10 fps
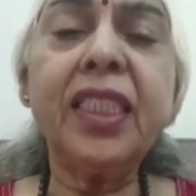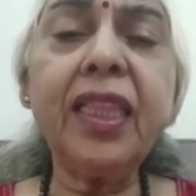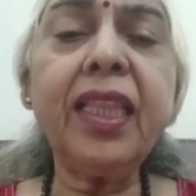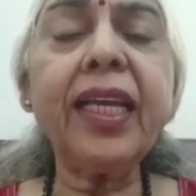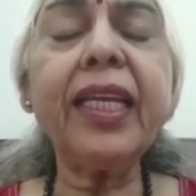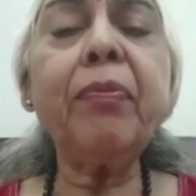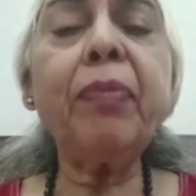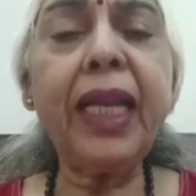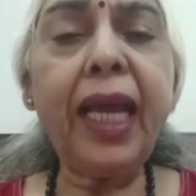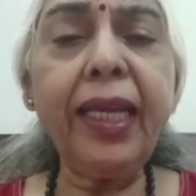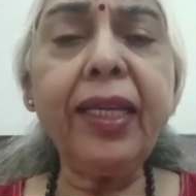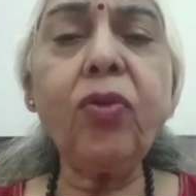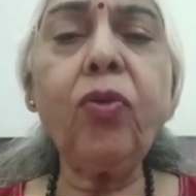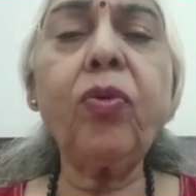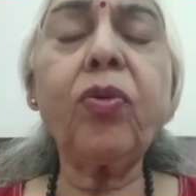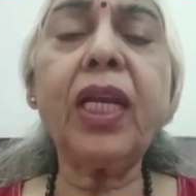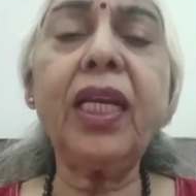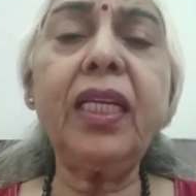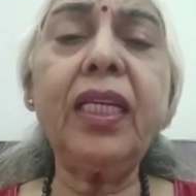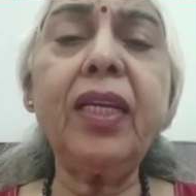जनता की भलाई को
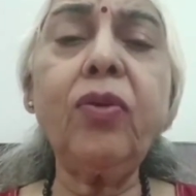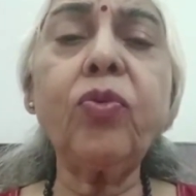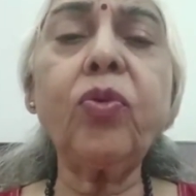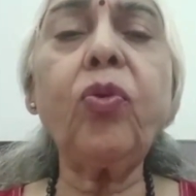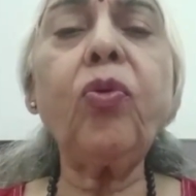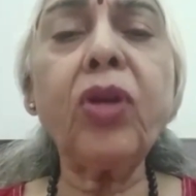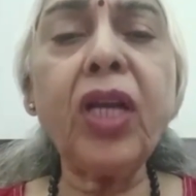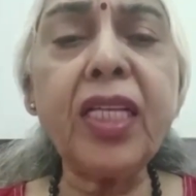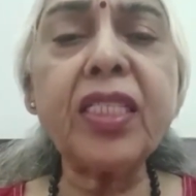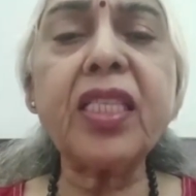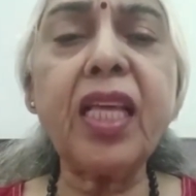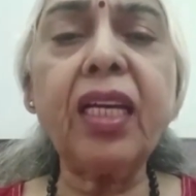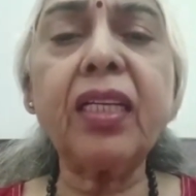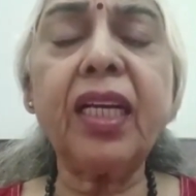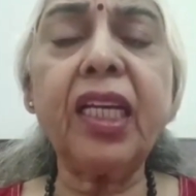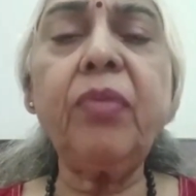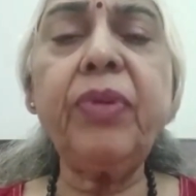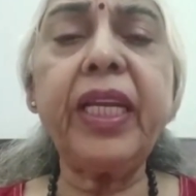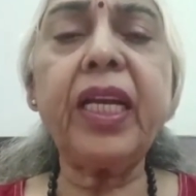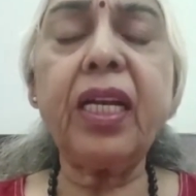के लिए उनको उनका स्तर
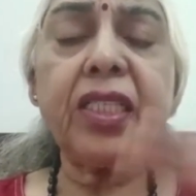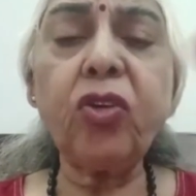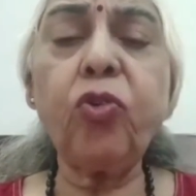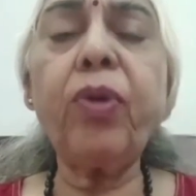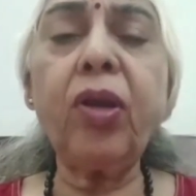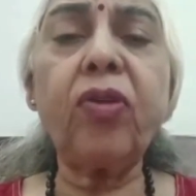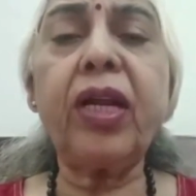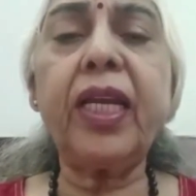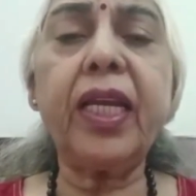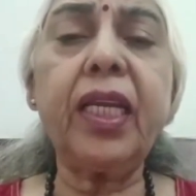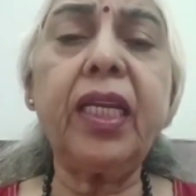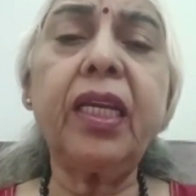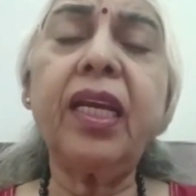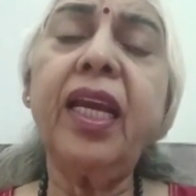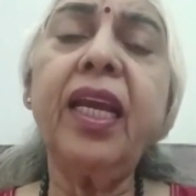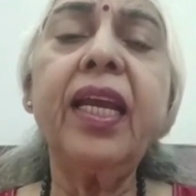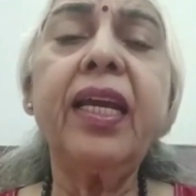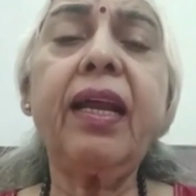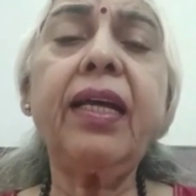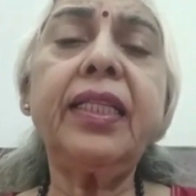गरीबी रेखा से ऊपर उठाने के लिए
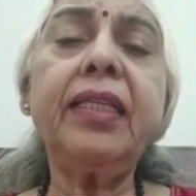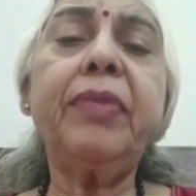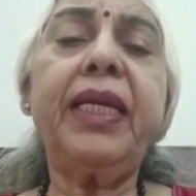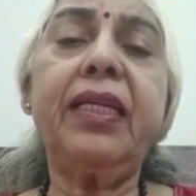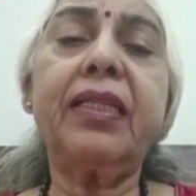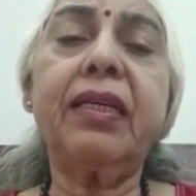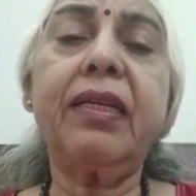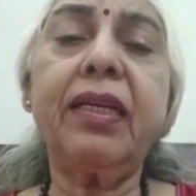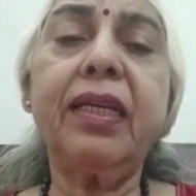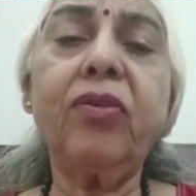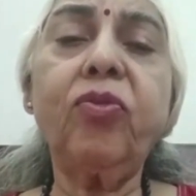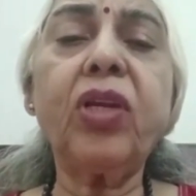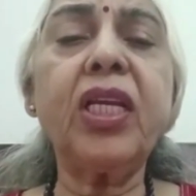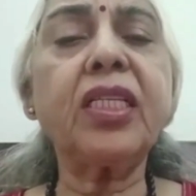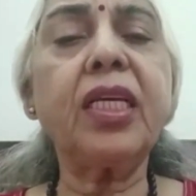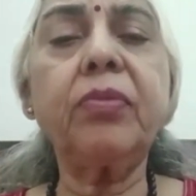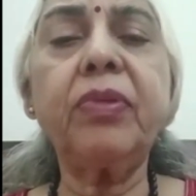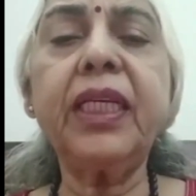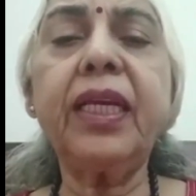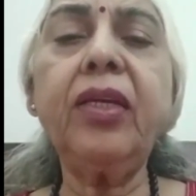रात दिन मेहनत कर रहे हैं उनके
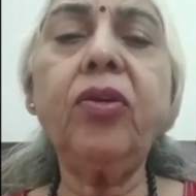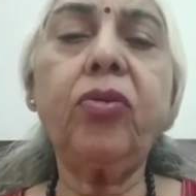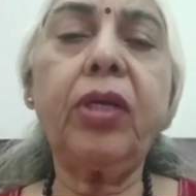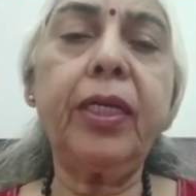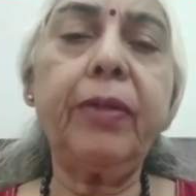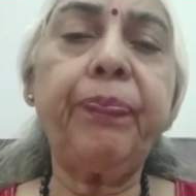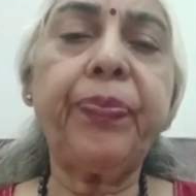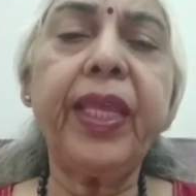साथ भी यही हो रहा